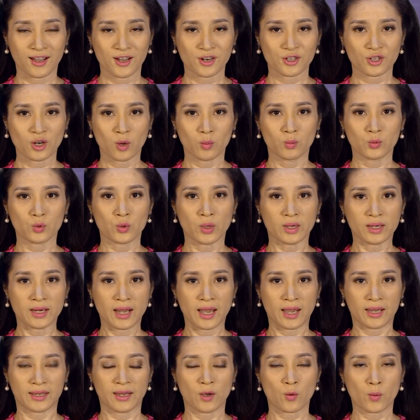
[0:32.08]
Trong chuyên
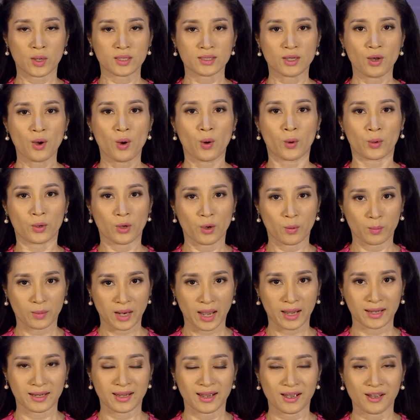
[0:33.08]
đề văn hóa xã hội hôm
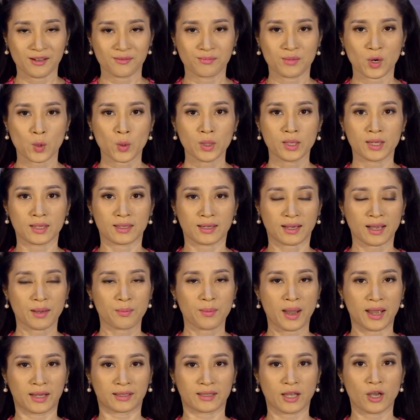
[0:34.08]
nay, mời quý vị và các
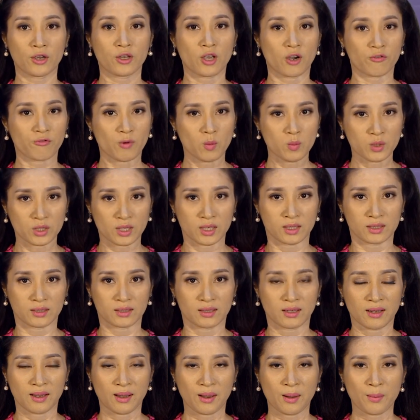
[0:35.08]
bạn theo dõi phóng sự
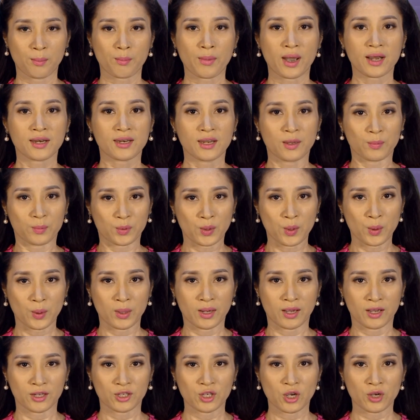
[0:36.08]
mang niềm vui
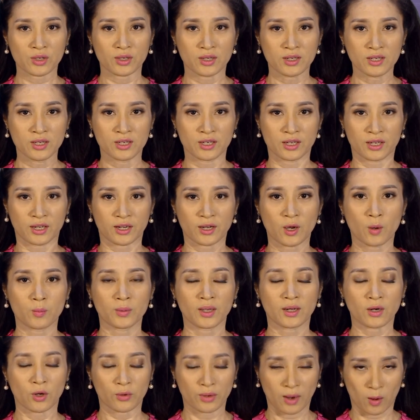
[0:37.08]
cho những người công
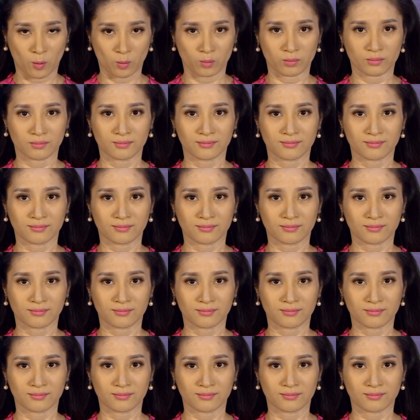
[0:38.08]
nhân lao động.